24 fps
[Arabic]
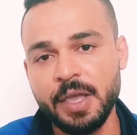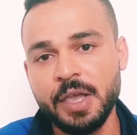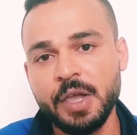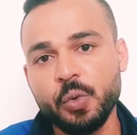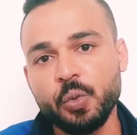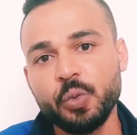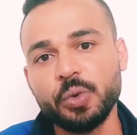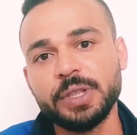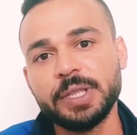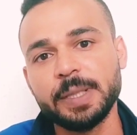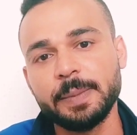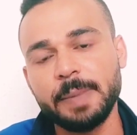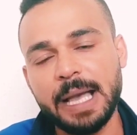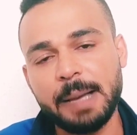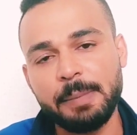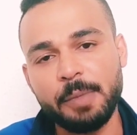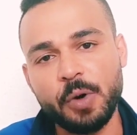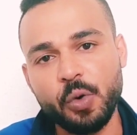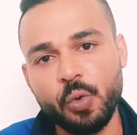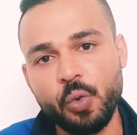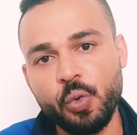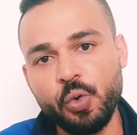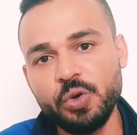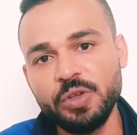وتبقى
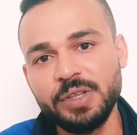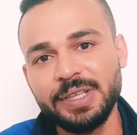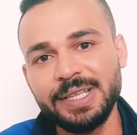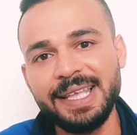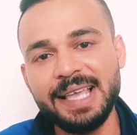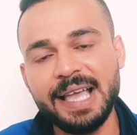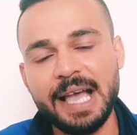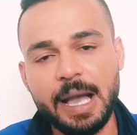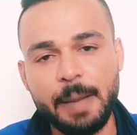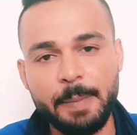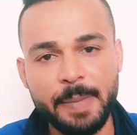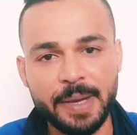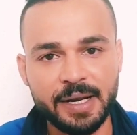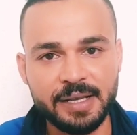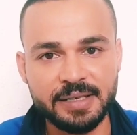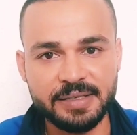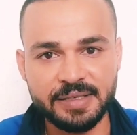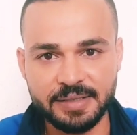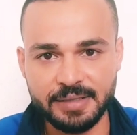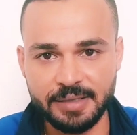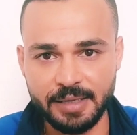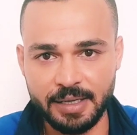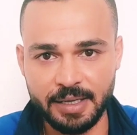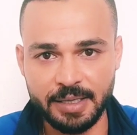موجود ليها
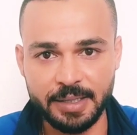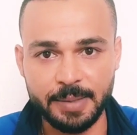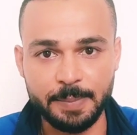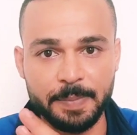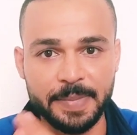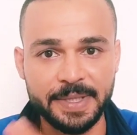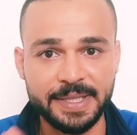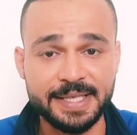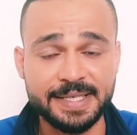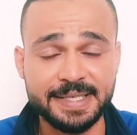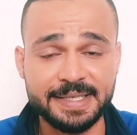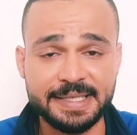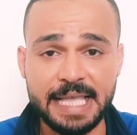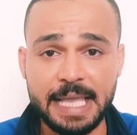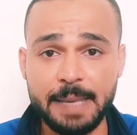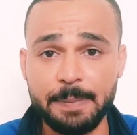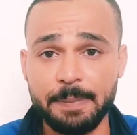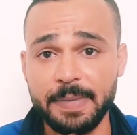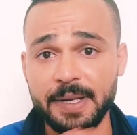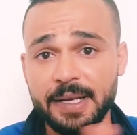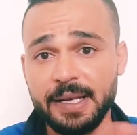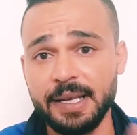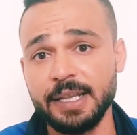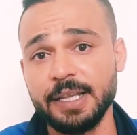منصه
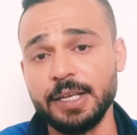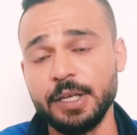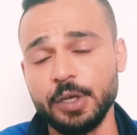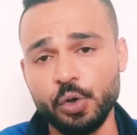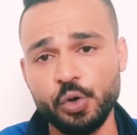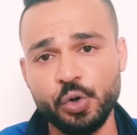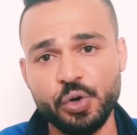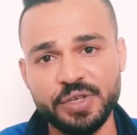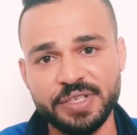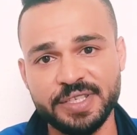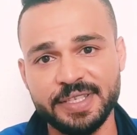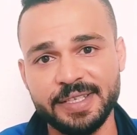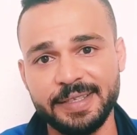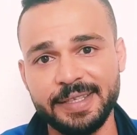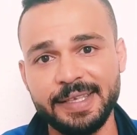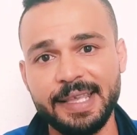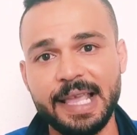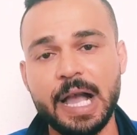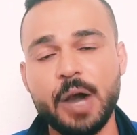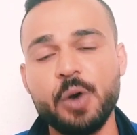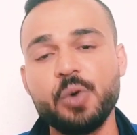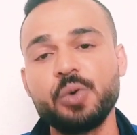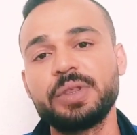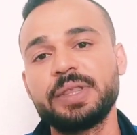بتستقبل الاو اس دي تي
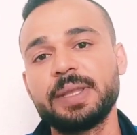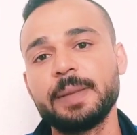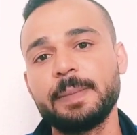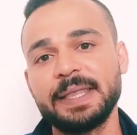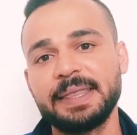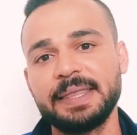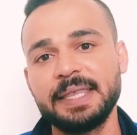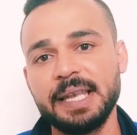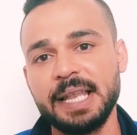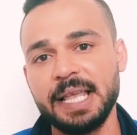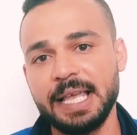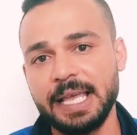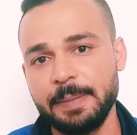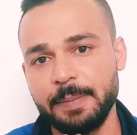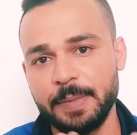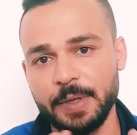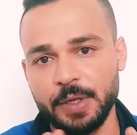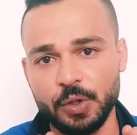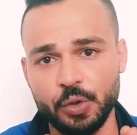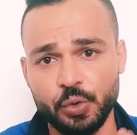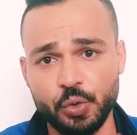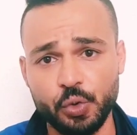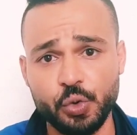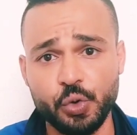او تبدلها
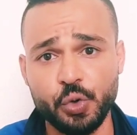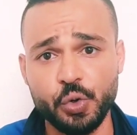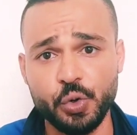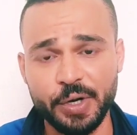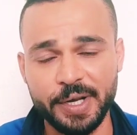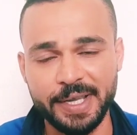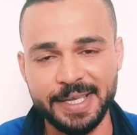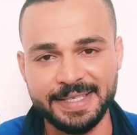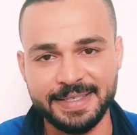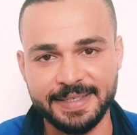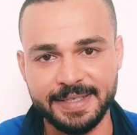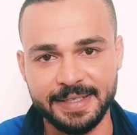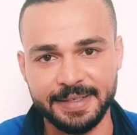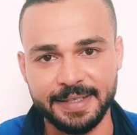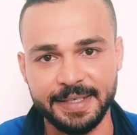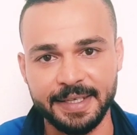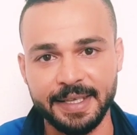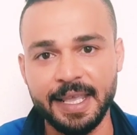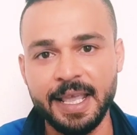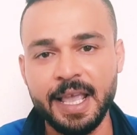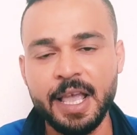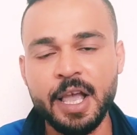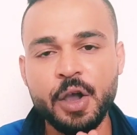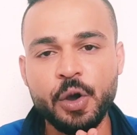بالاو اس دي تي
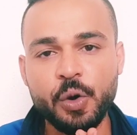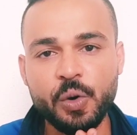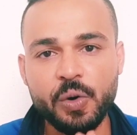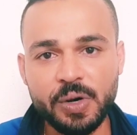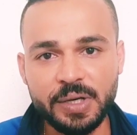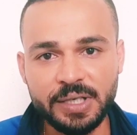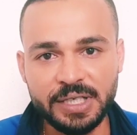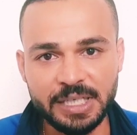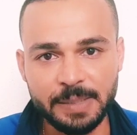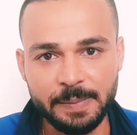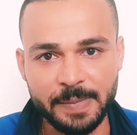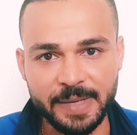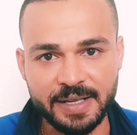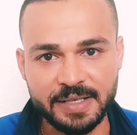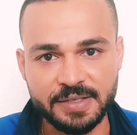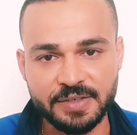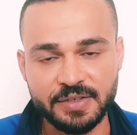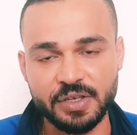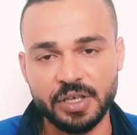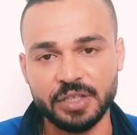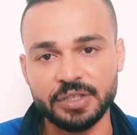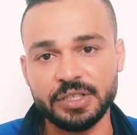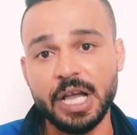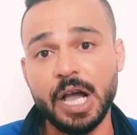كل
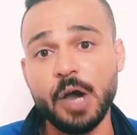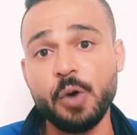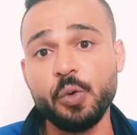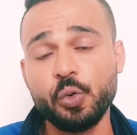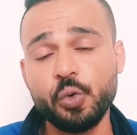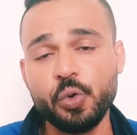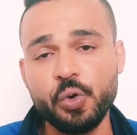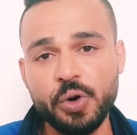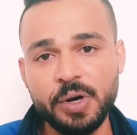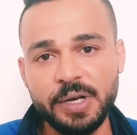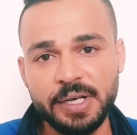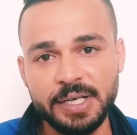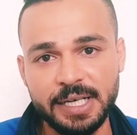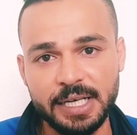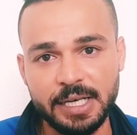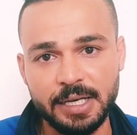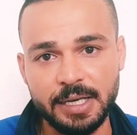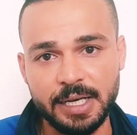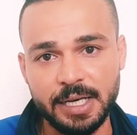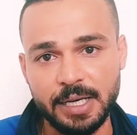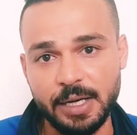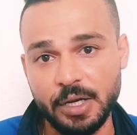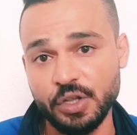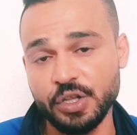المنصات او كل
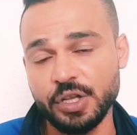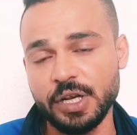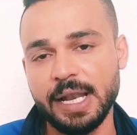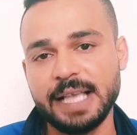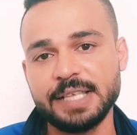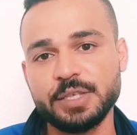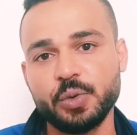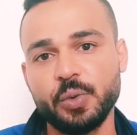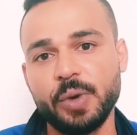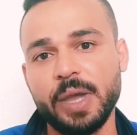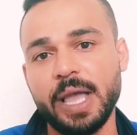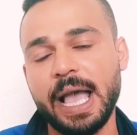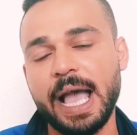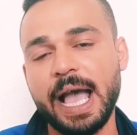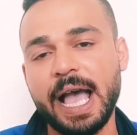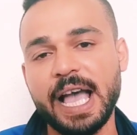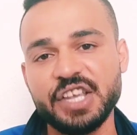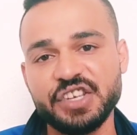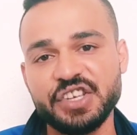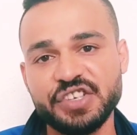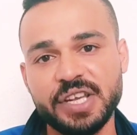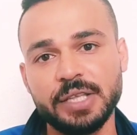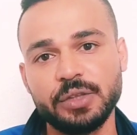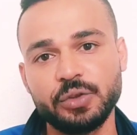الاسواق
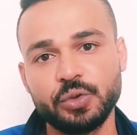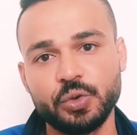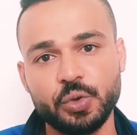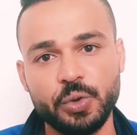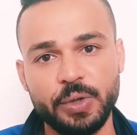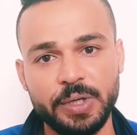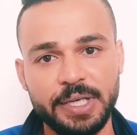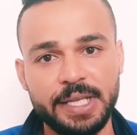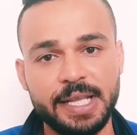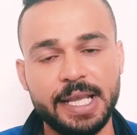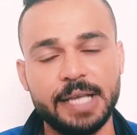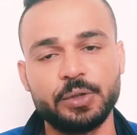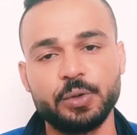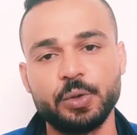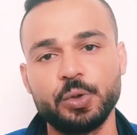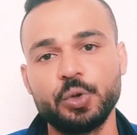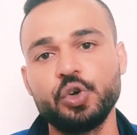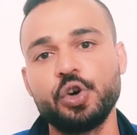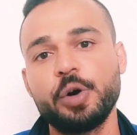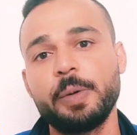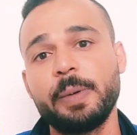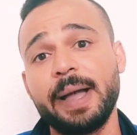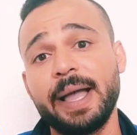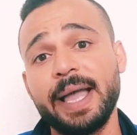عشان تروح ليها تقول
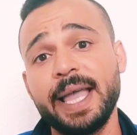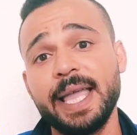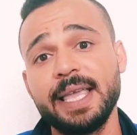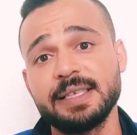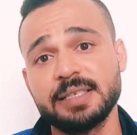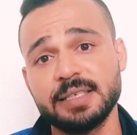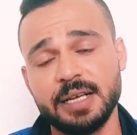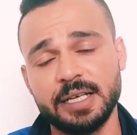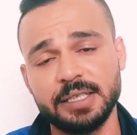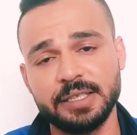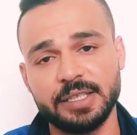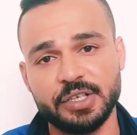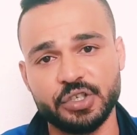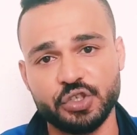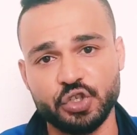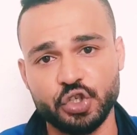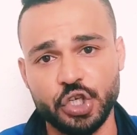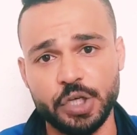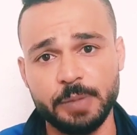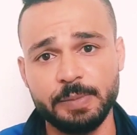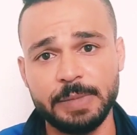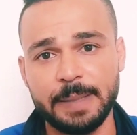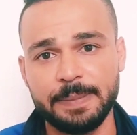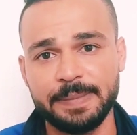لهم عايز ادرج
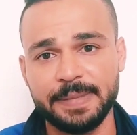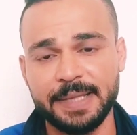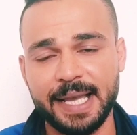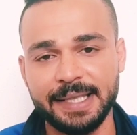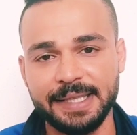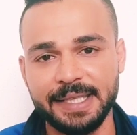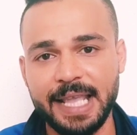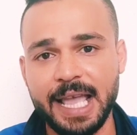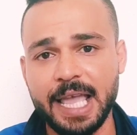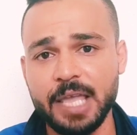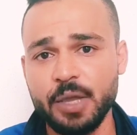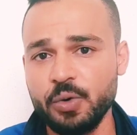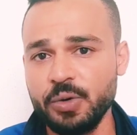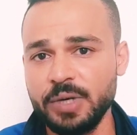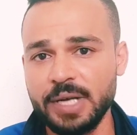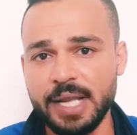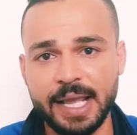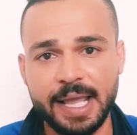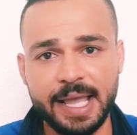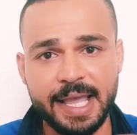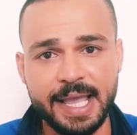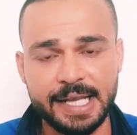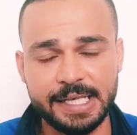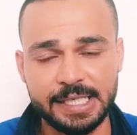العمله بتاعتي هيقول لك
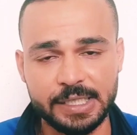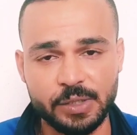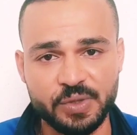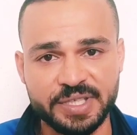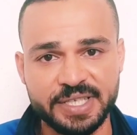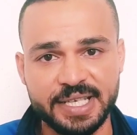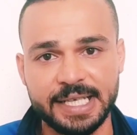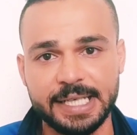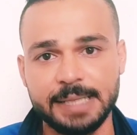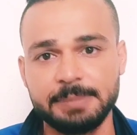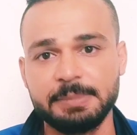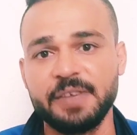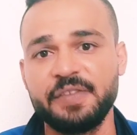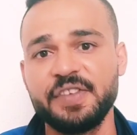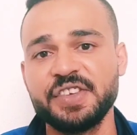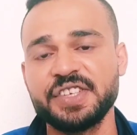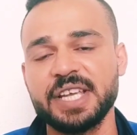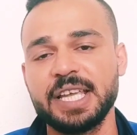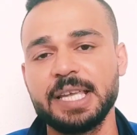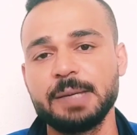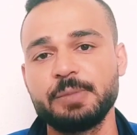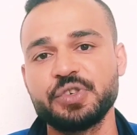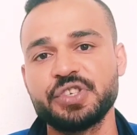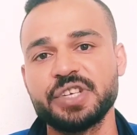اهلا وسهلا مفيش
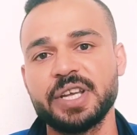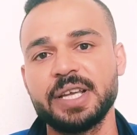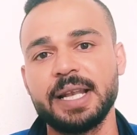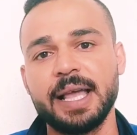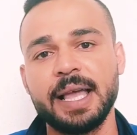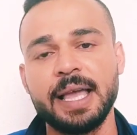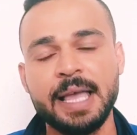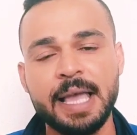اي مشكله